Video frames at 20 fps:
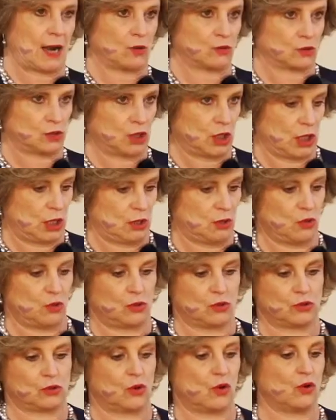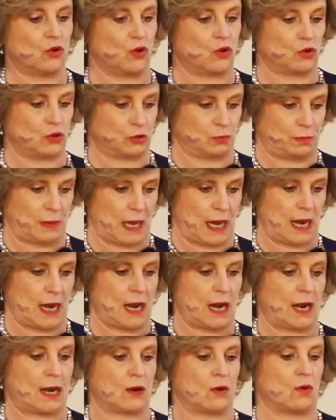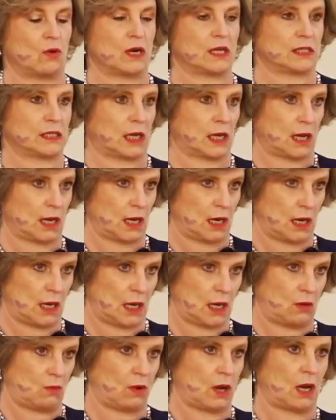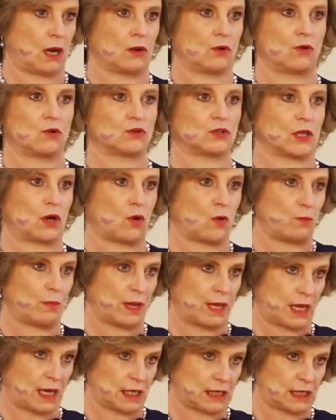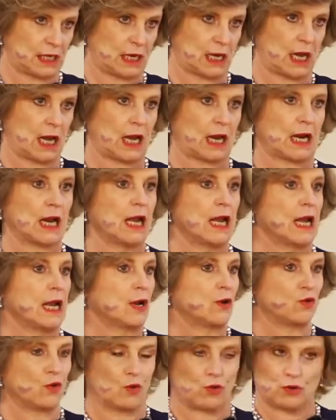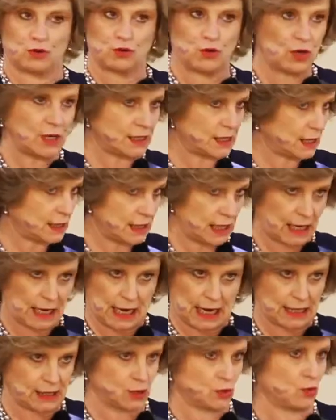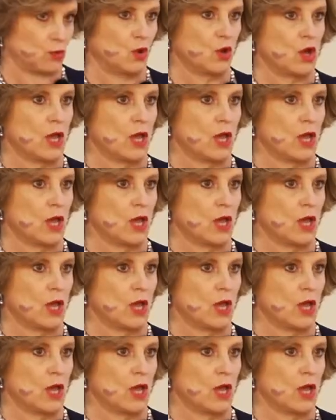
los niños, o no los pelan, o les sacan la lengua, no los acompañan a cenar, no, no les hacen caso.